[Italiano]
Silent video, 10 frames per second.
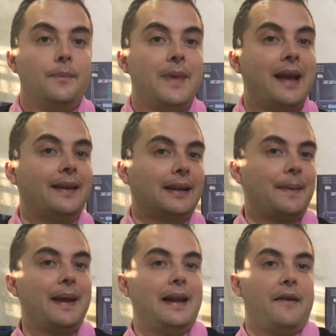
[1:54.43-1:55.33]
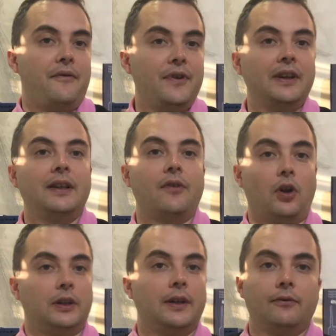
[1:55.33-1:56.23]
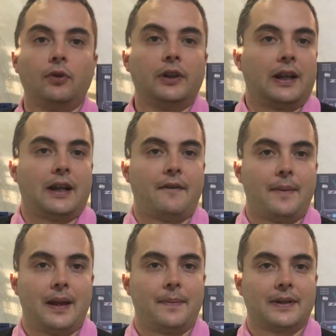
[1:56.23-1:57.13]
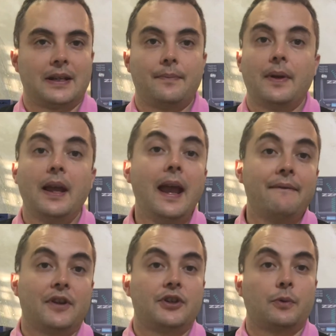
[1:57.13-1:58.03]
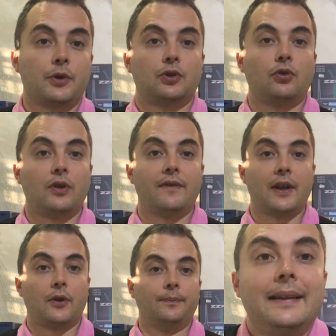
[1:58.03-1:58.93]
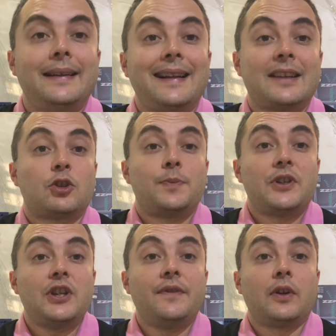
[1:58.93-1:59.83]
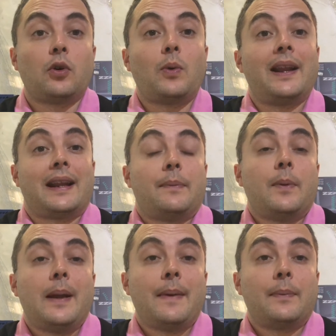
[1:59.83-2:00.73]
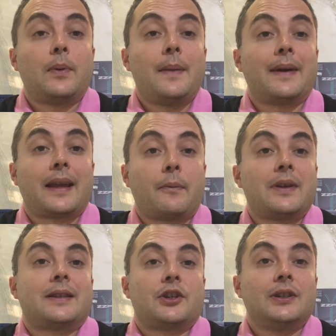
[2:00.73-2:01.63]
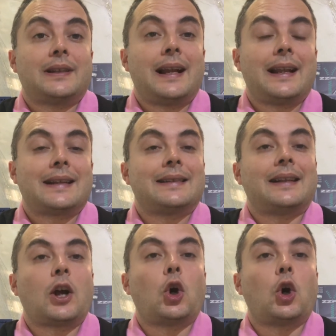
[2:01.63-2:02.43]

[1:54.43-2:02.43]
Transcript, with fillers: Mi è andata bene 20 volte, vuol dire che va bene per sempre. E invece questo non è vero. Nel caso specifico, qual era il problema? Il problema è che questa centrale era stata